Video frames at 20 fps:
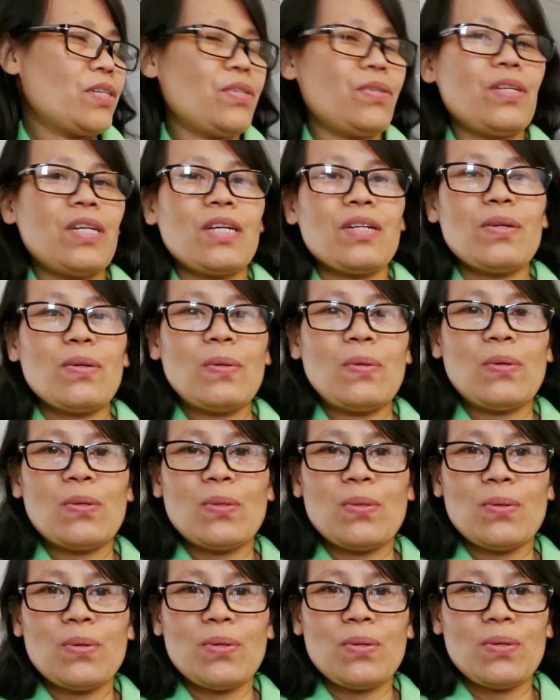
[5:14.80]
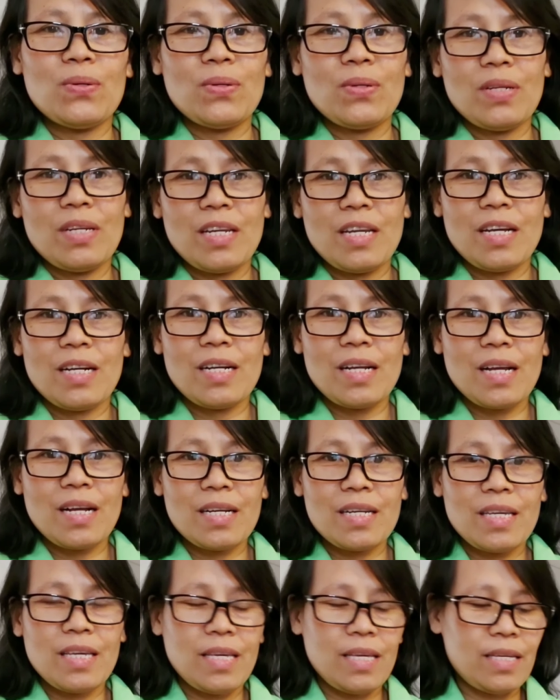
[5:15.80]
yun, nagluluto ng
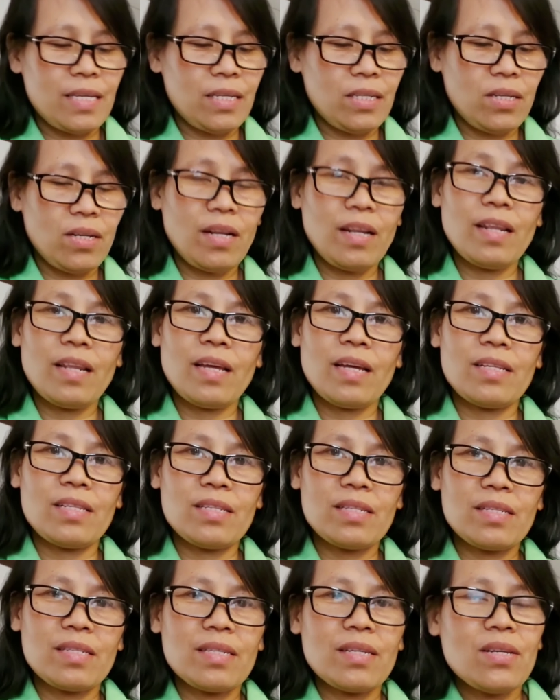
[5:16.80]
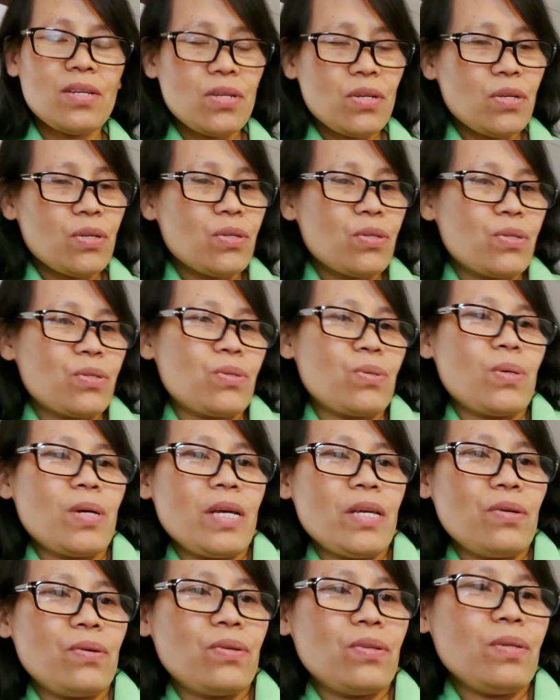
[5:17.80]
aking lunch. So,
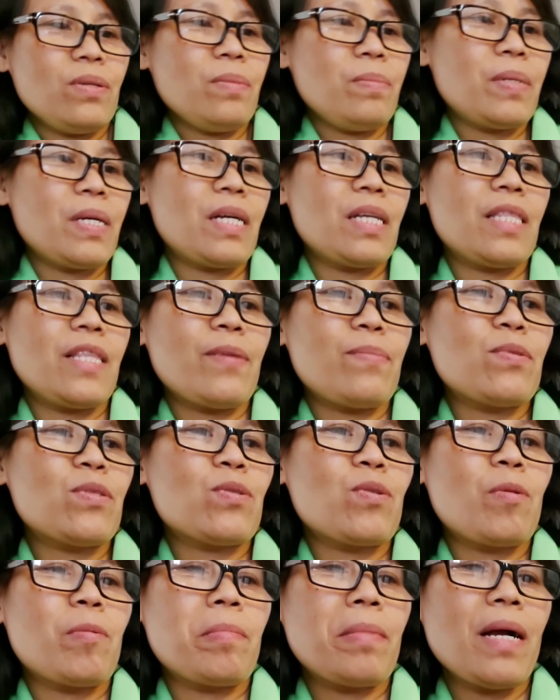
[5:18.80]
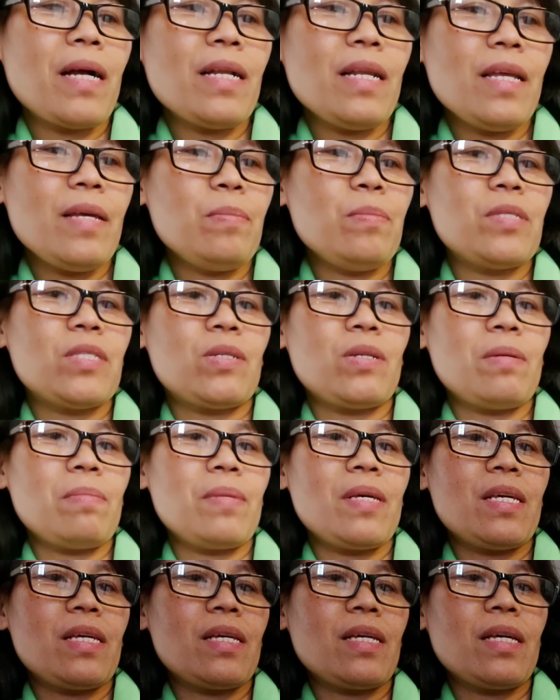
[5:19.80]
ngayon, pagkatapos ko mag-live
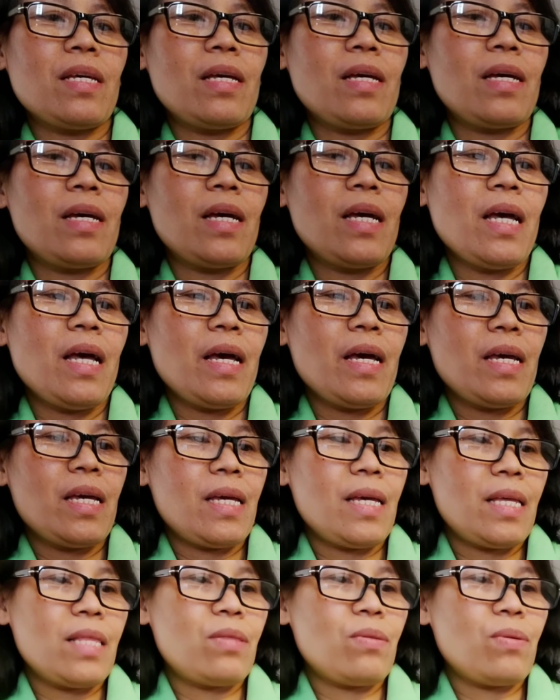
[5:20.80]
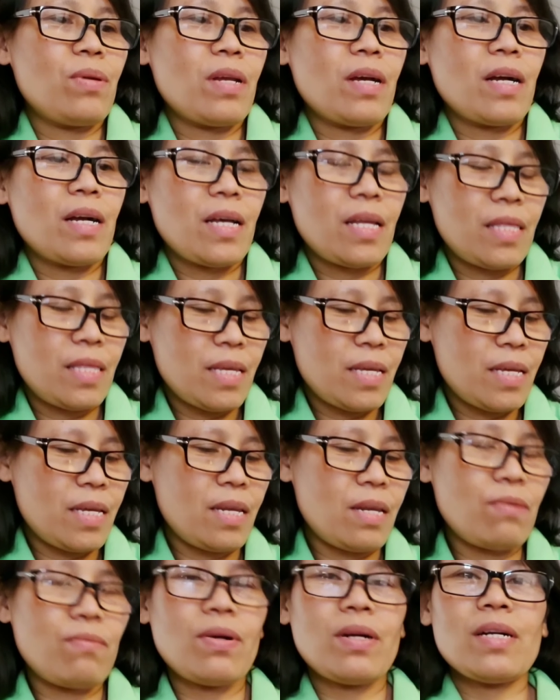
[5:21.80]
streaming, ito ng ating
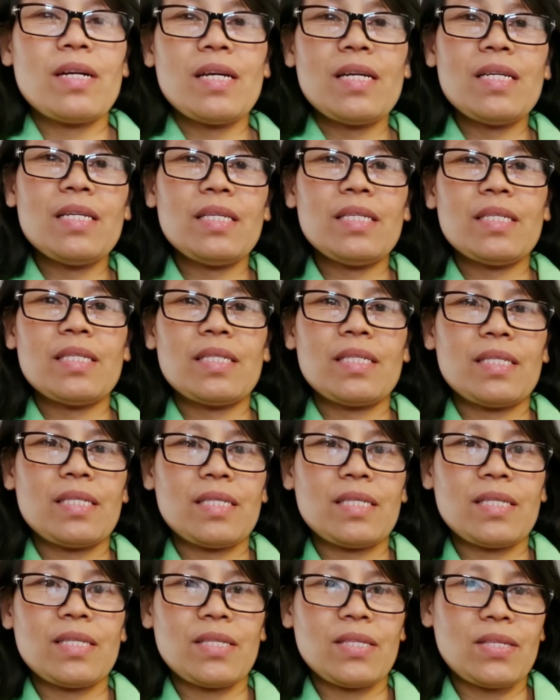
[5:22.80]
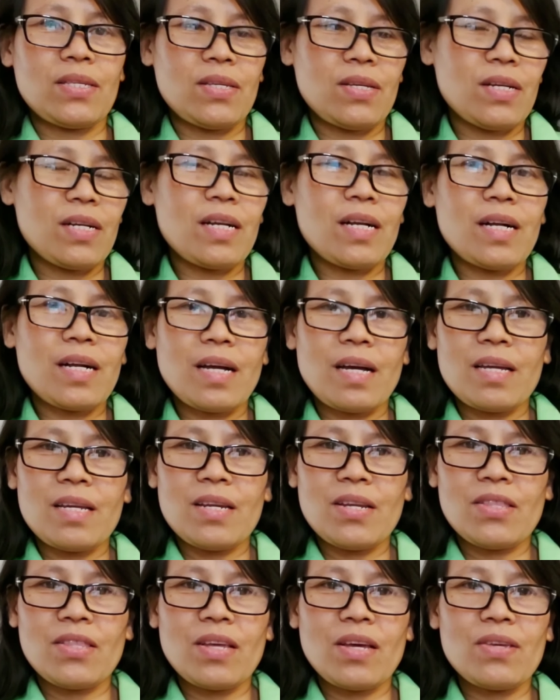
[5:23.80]
ginawa guys
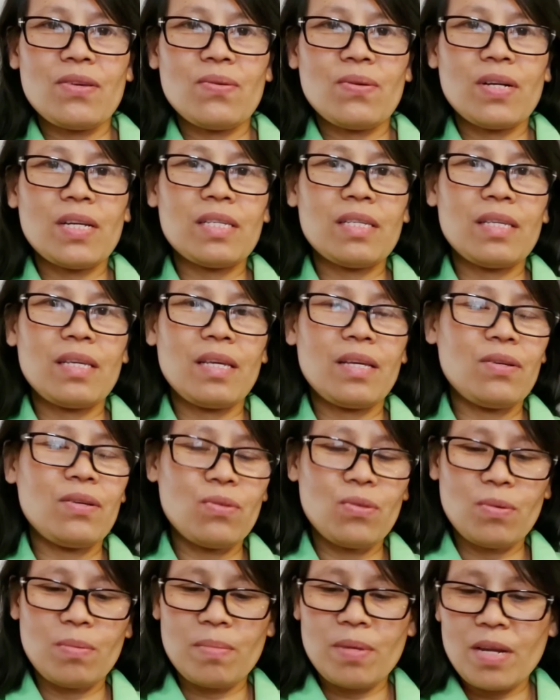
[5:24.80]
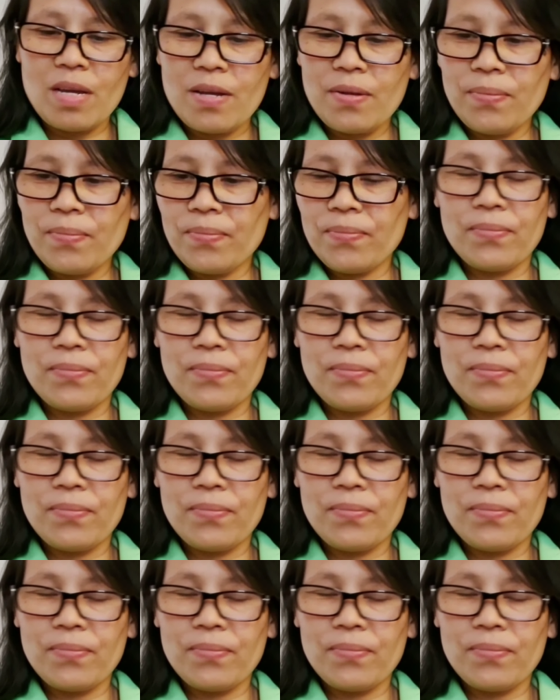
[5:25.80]
kakain na tayo kasi gutom na